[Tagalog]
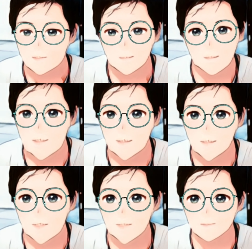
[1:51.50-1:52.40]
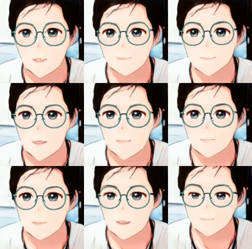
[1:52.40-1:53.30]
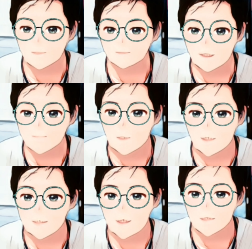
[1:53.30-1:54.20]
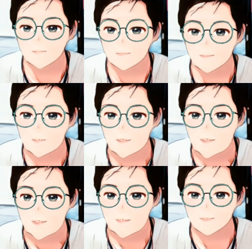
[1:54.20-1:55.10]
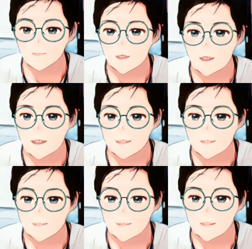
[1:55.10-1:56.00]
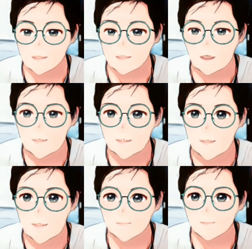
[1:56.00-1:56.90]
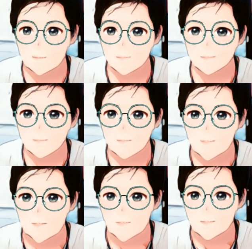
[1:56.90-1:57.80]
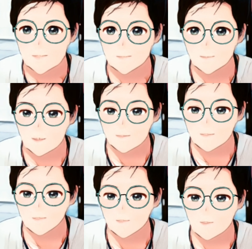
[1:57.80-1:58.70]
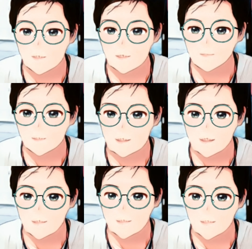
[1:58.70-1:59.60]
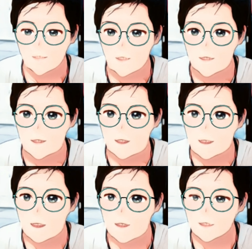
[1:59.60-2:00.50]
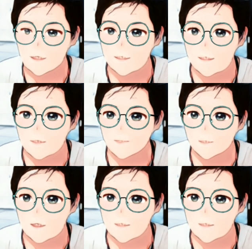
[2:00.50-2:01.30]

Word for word: hindi, hindi wala pang ano, wala pang feedback si ano si Google AdSense sa sinin ko na yon. So ngayon nagugulan ako kasi kailangan kasi ngayon